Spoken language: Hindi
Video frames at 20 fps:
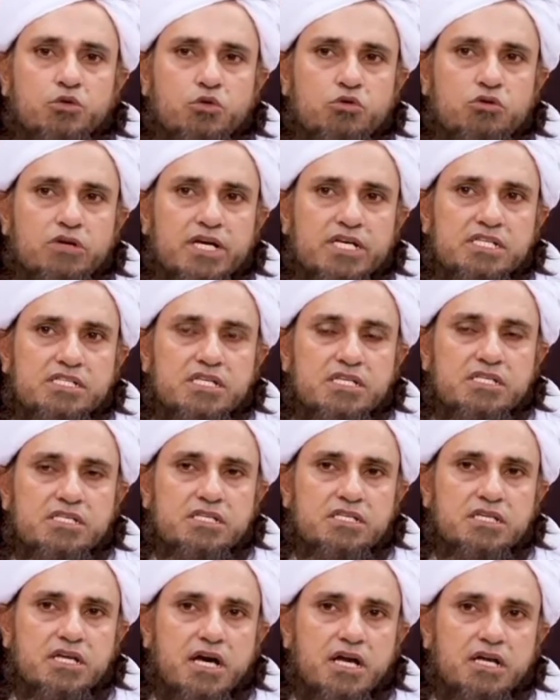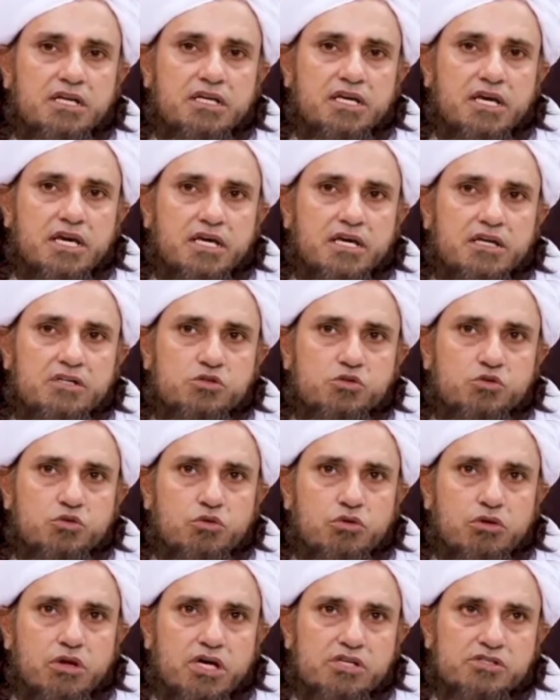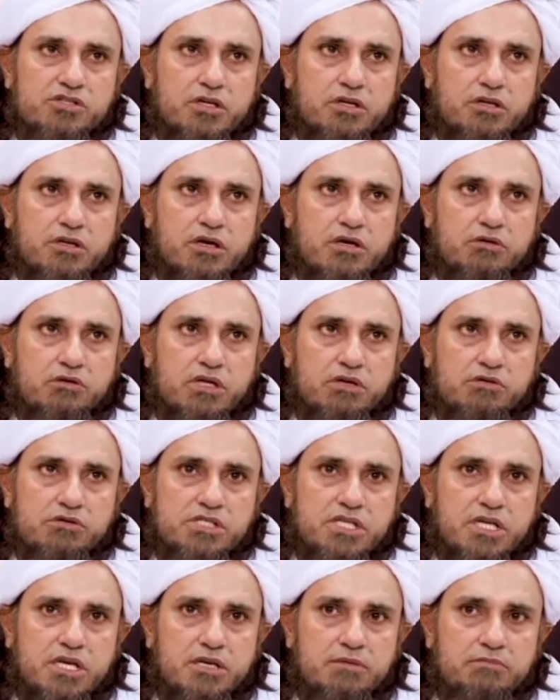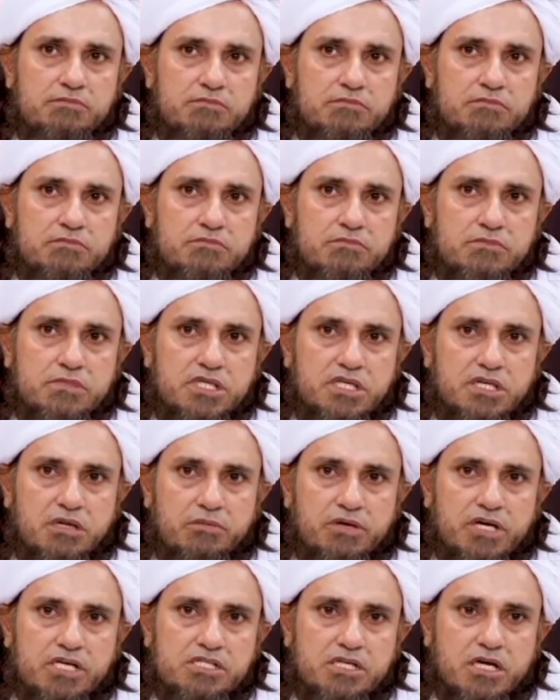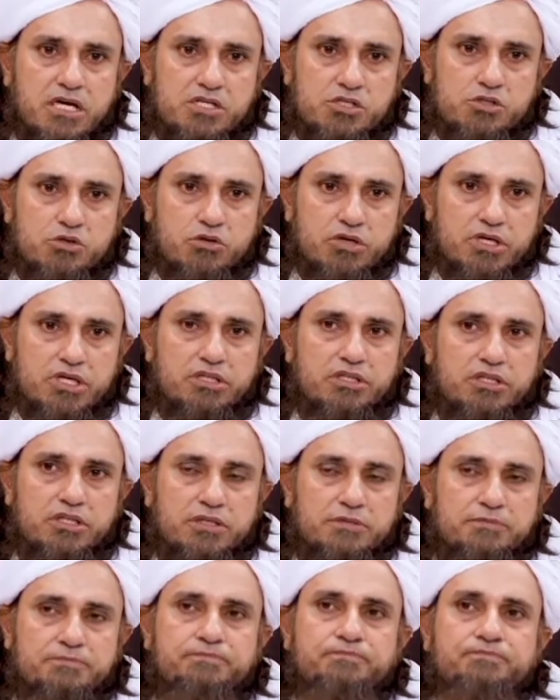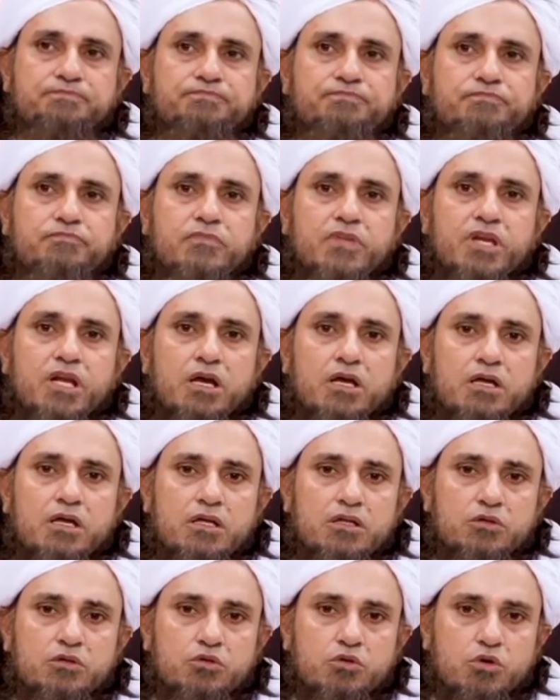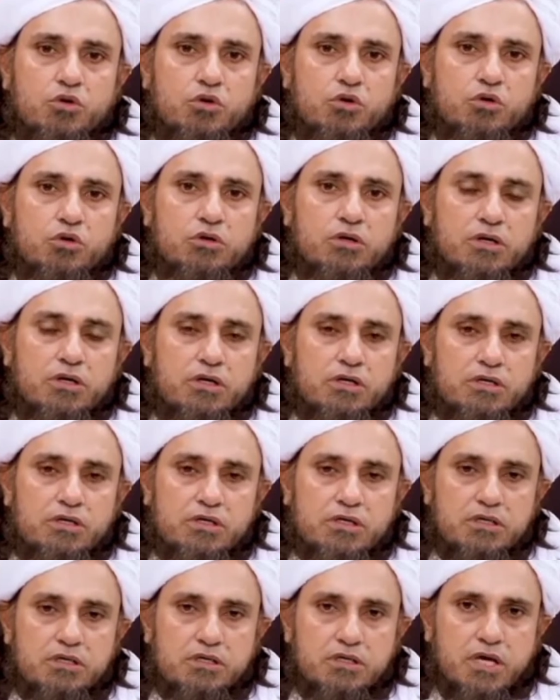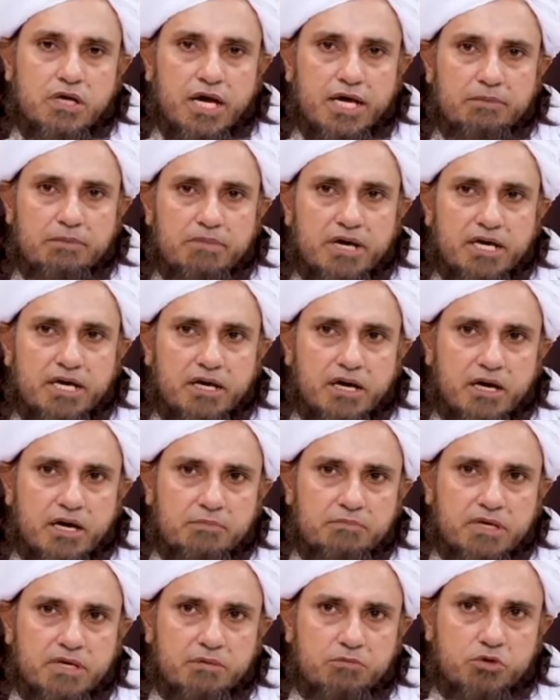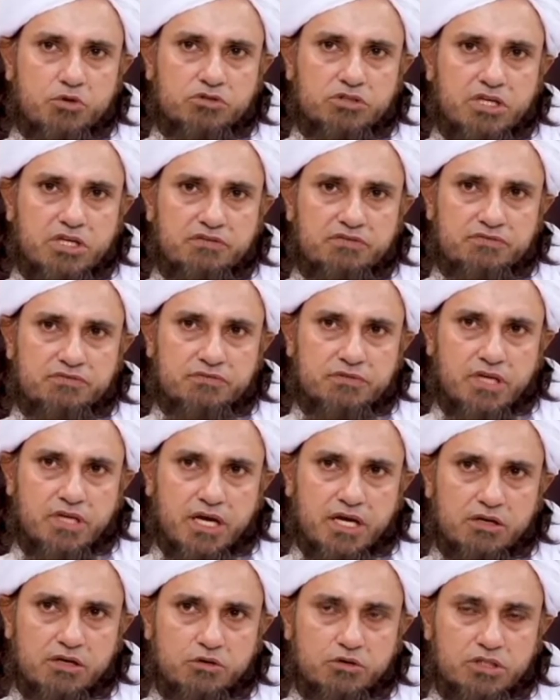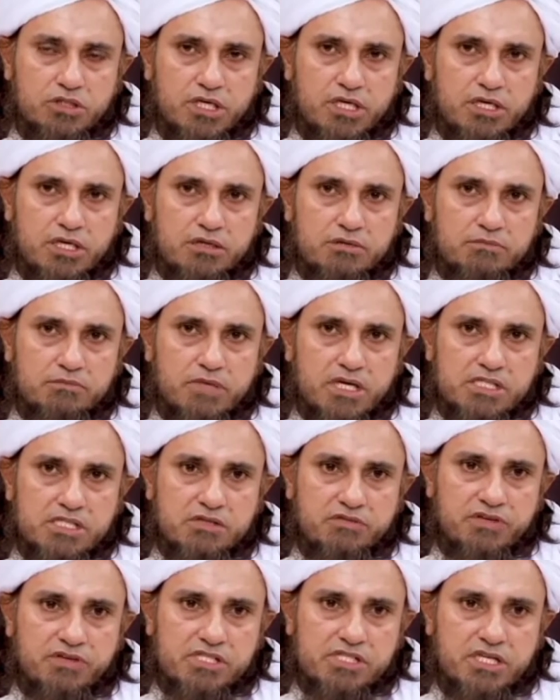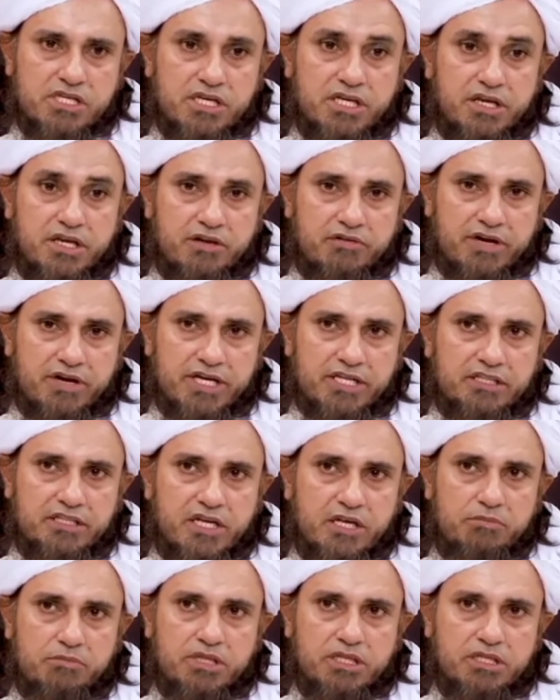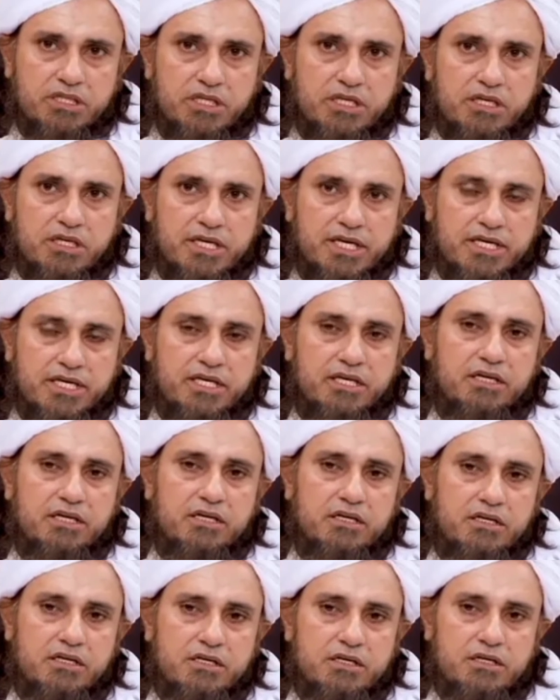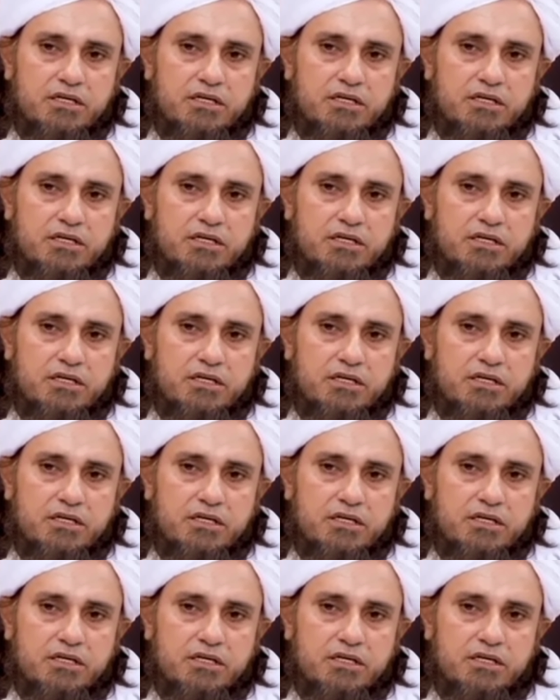तो उन्होंने इससे सजलाल किया कि रसूल सल्ह वसम की नमाज़ हाथ छोड़ के थी तो आइमा कराम के मुख्तलिफ़ दलाइल होते हैं बज़ दफ़ा सरीह रिवायत नहीं मिलती लेकिन